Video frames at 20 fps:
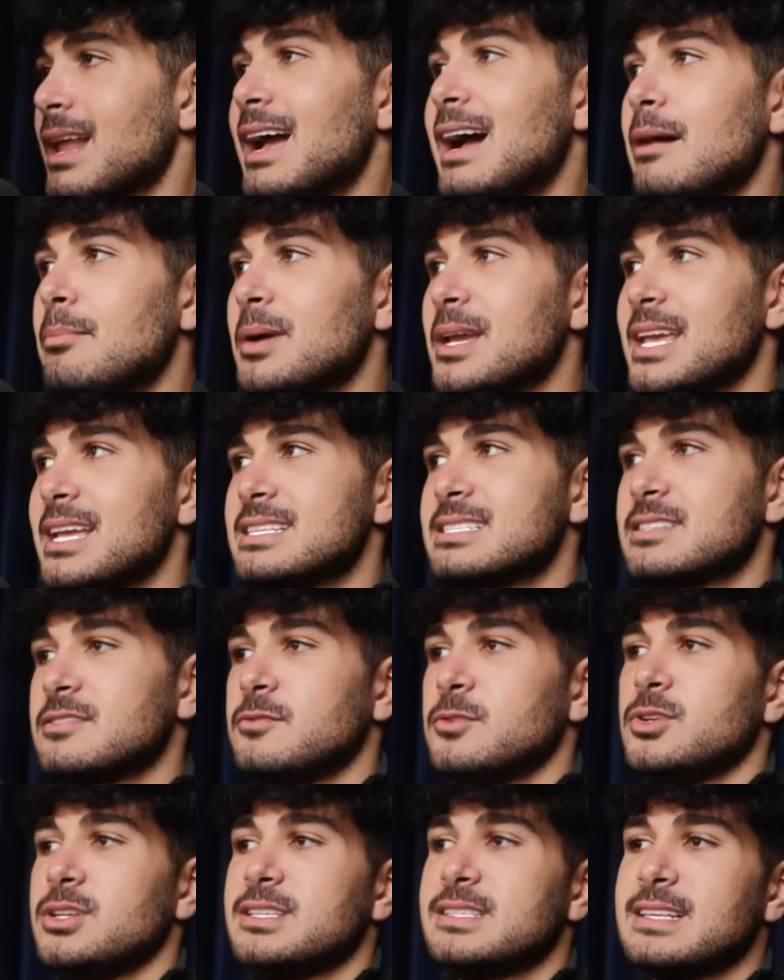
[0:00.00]
Aber jetzt
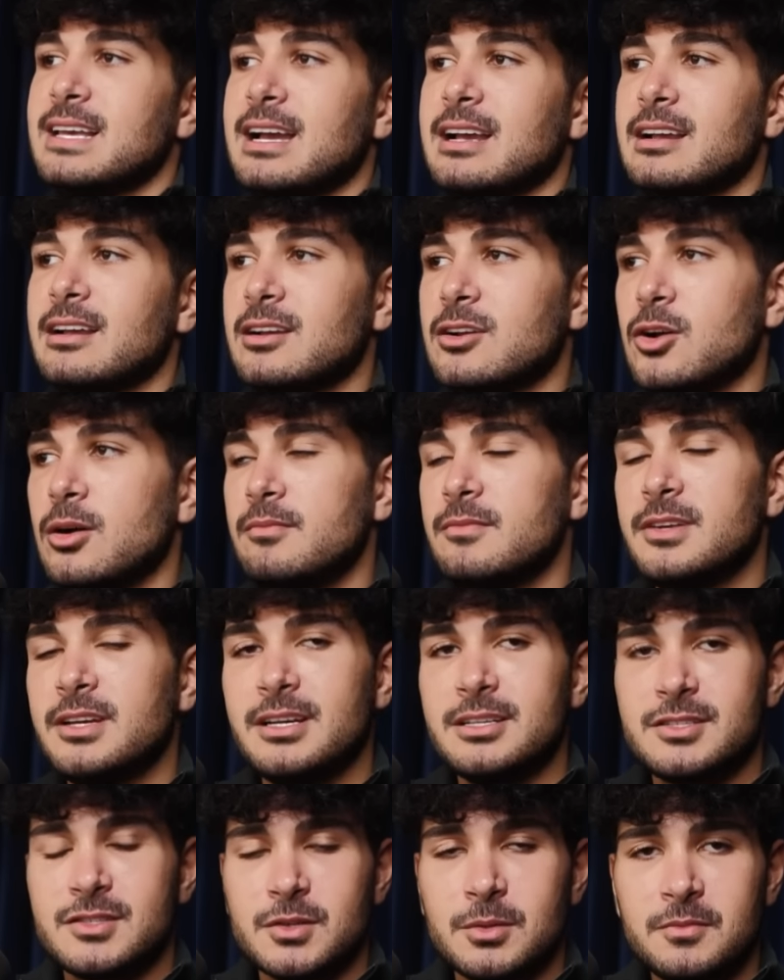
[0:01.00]
würde ich sagen, kommen
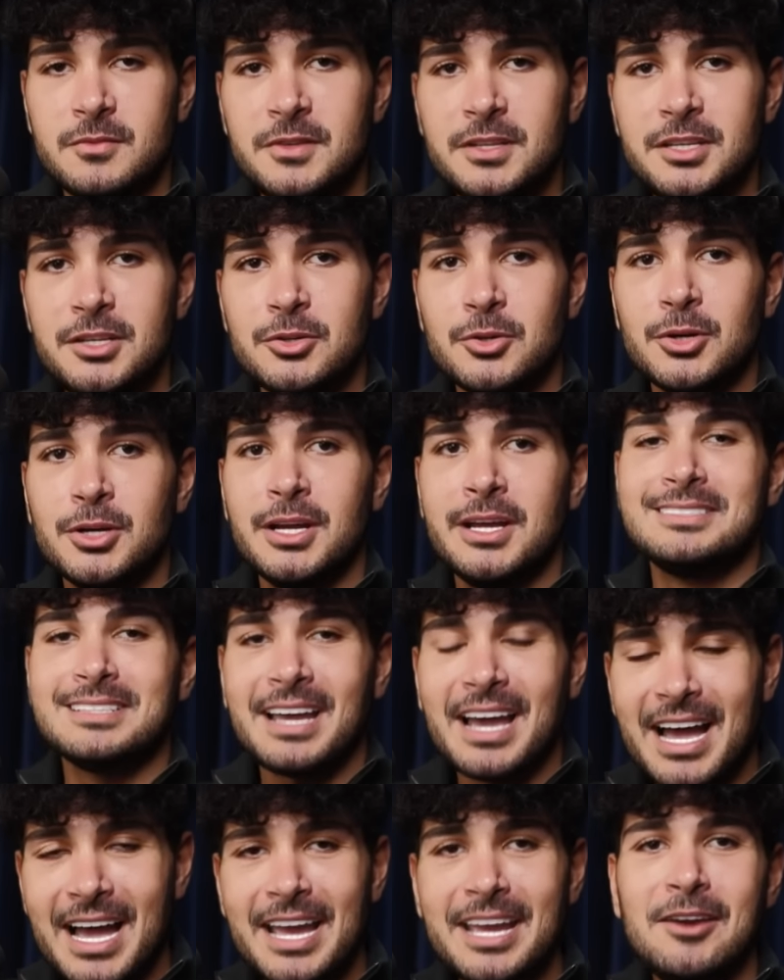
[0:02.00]
wir zum Video.
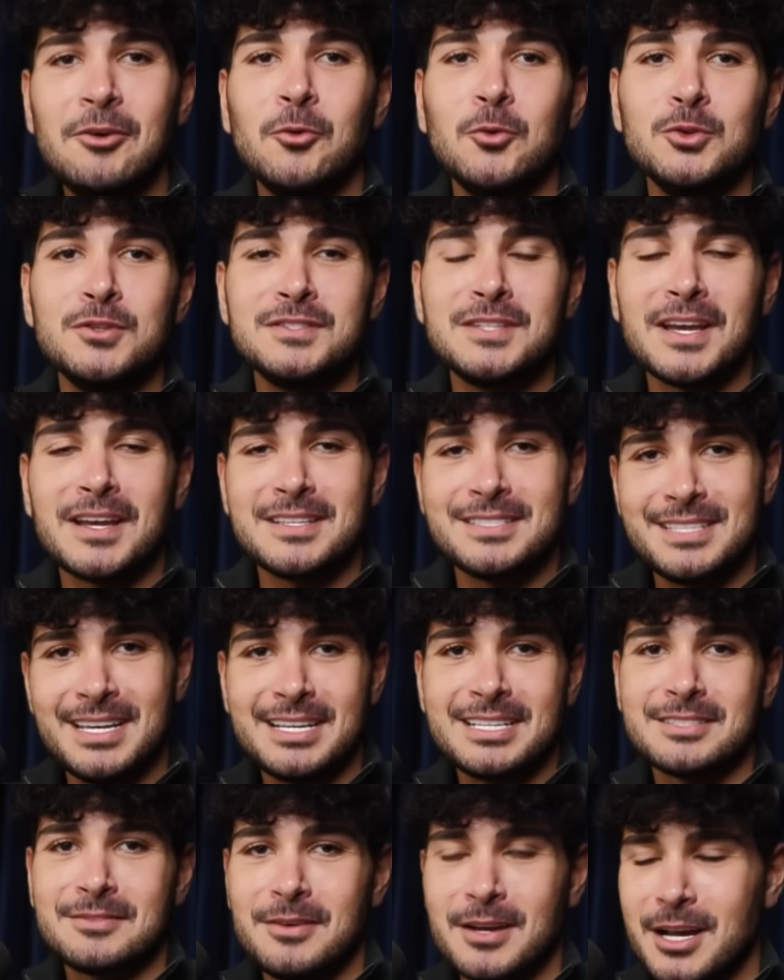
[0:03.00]
Drei unserer
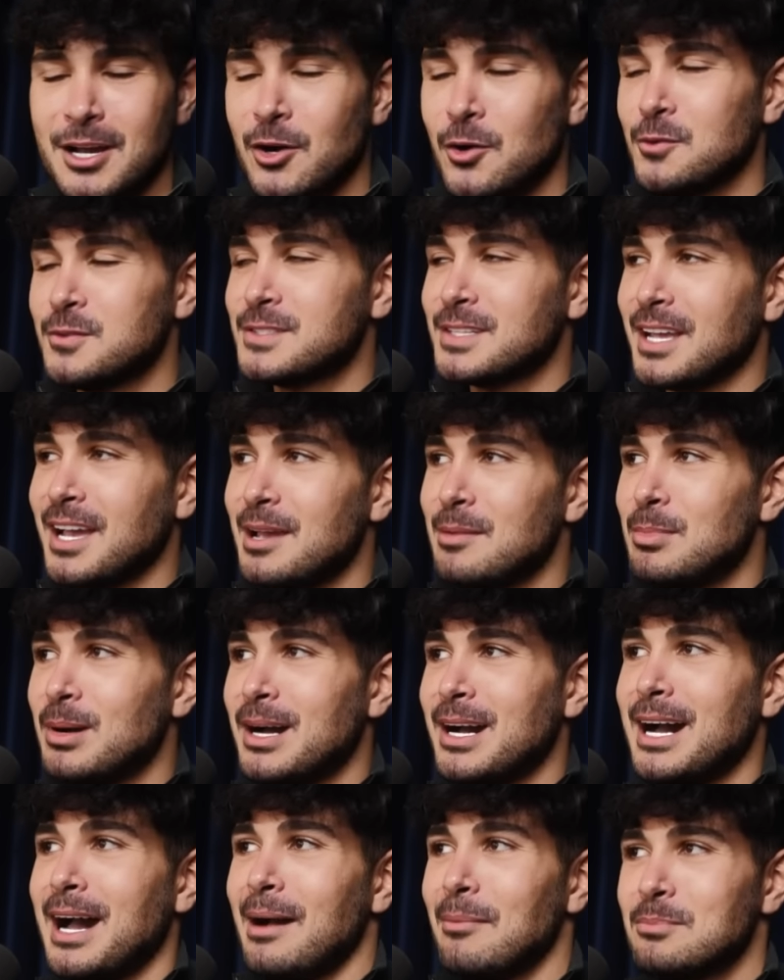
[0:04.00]
sechs
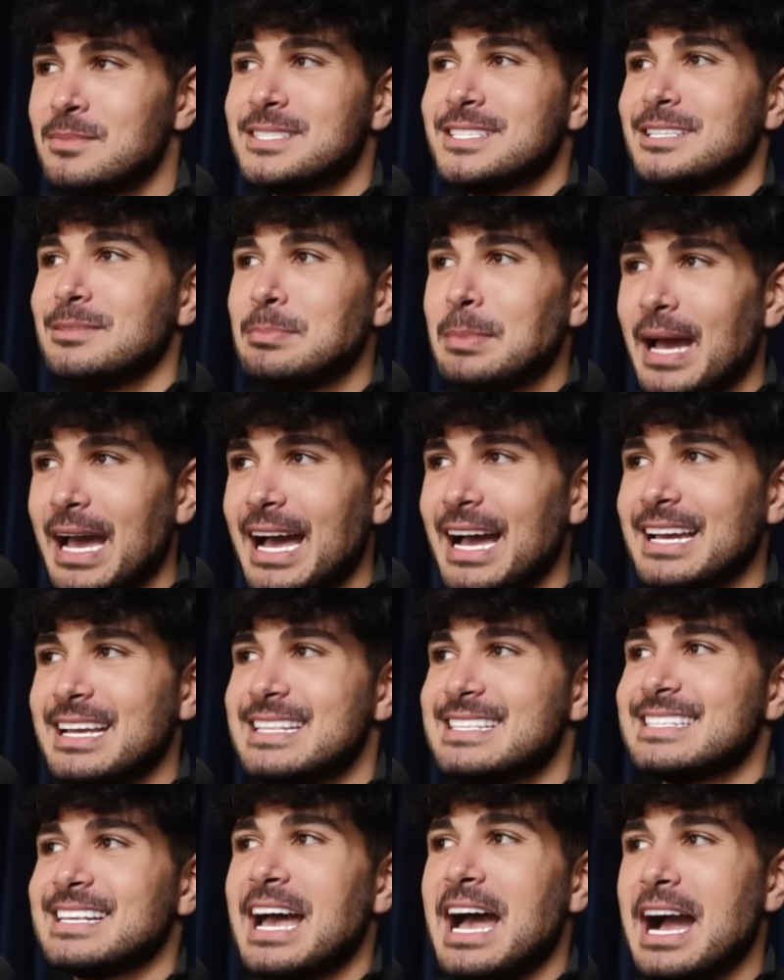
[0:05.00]
Verkaufstreiber haben sich
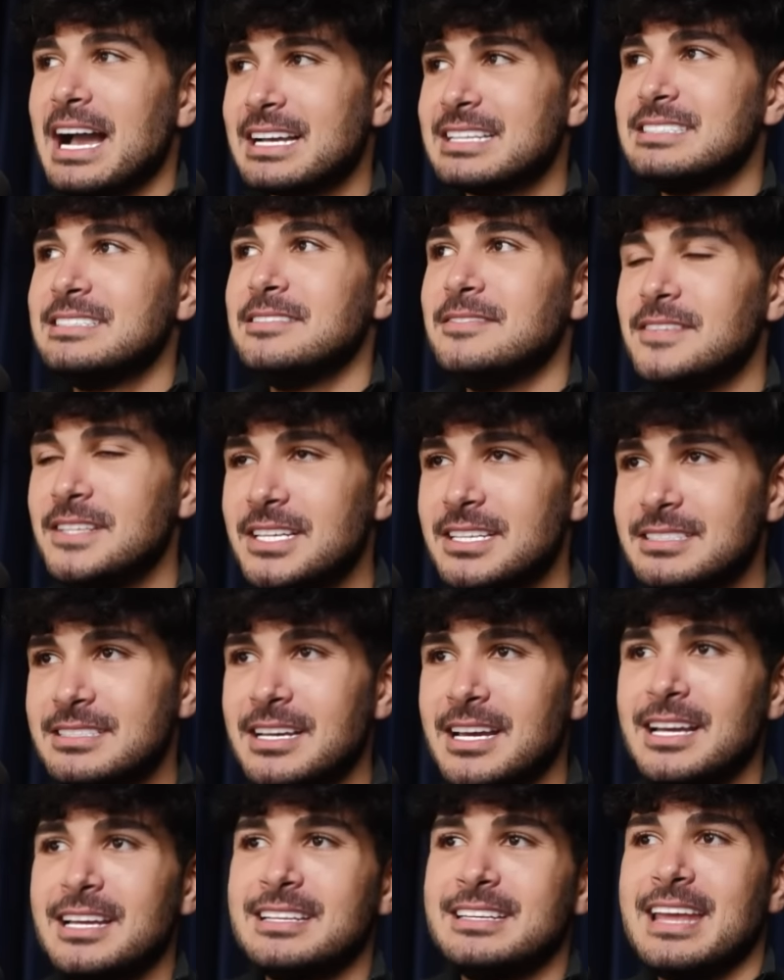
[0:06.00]
bereits aktiviert.
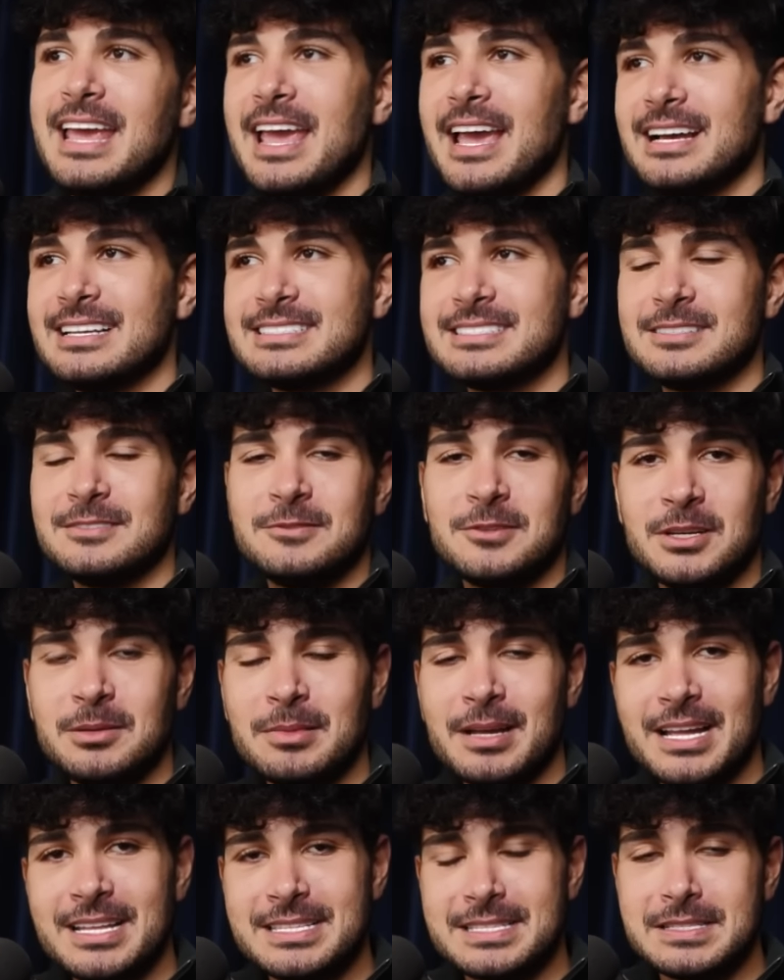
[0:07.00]
Der erste von dem den
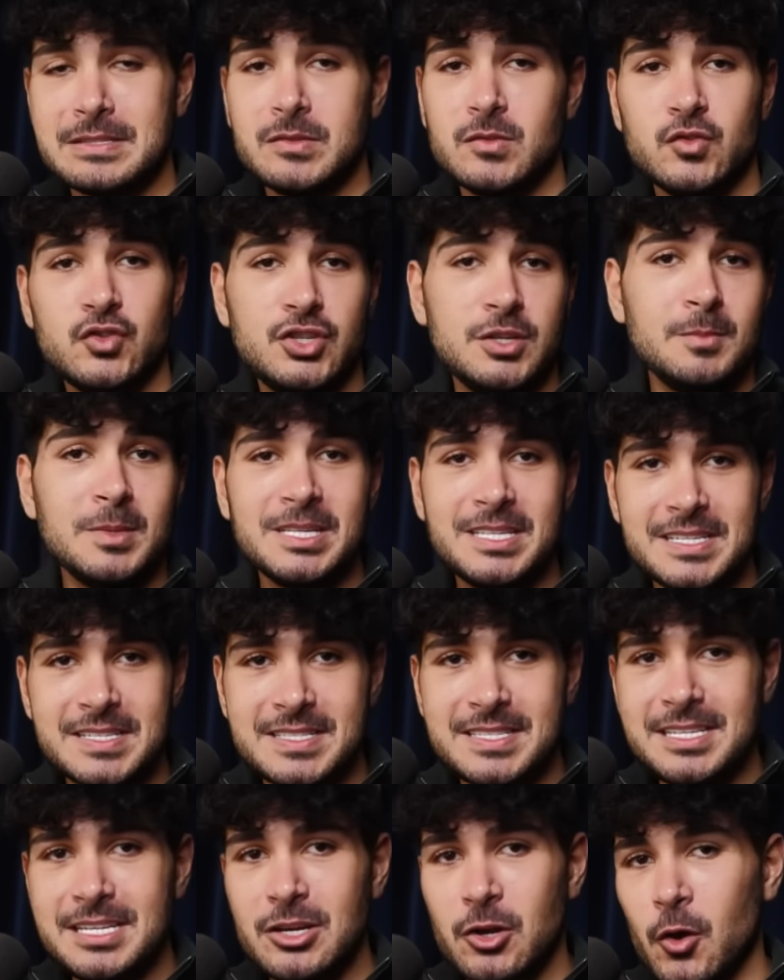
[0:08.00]
ganzen
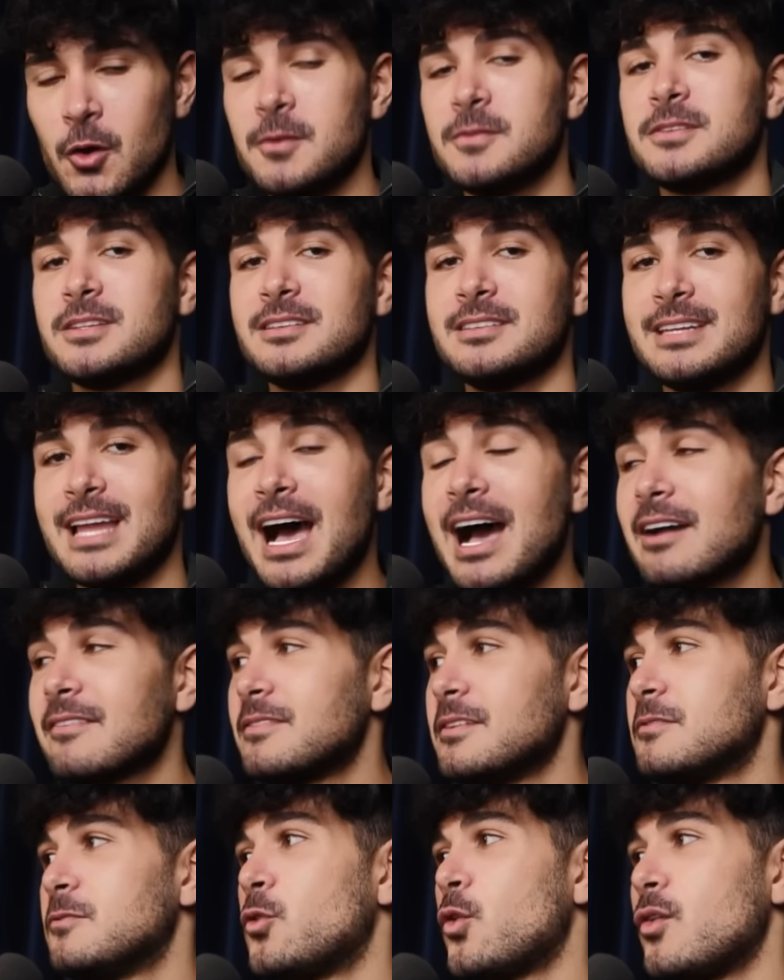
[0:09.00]
GBTC läuft nach
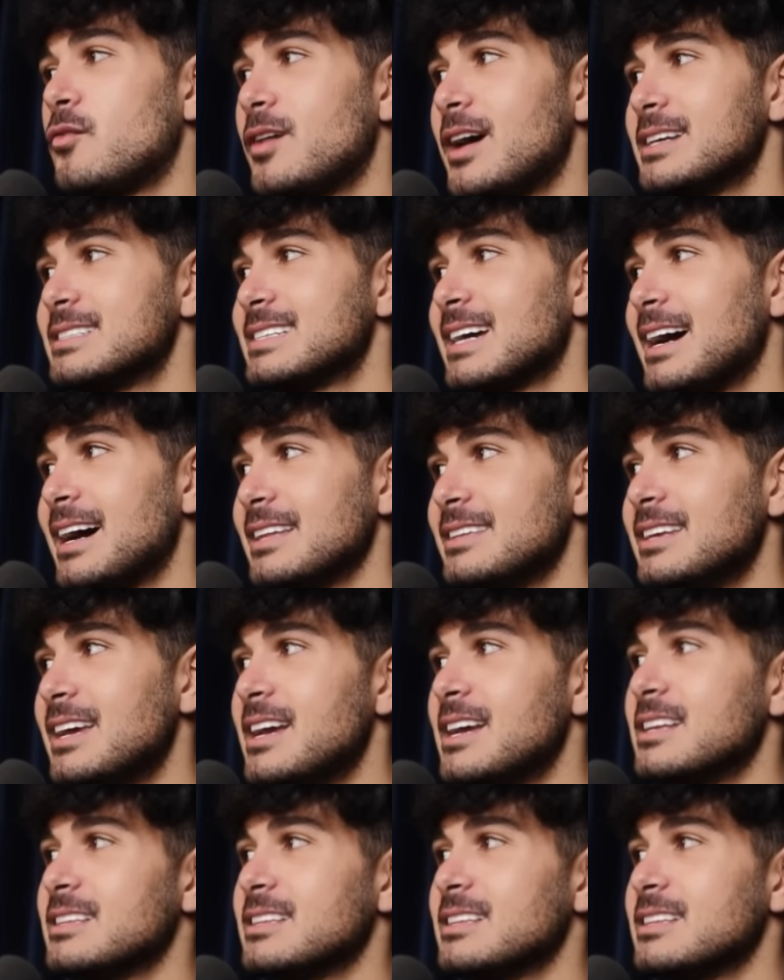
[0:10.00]
wie vor weiter an.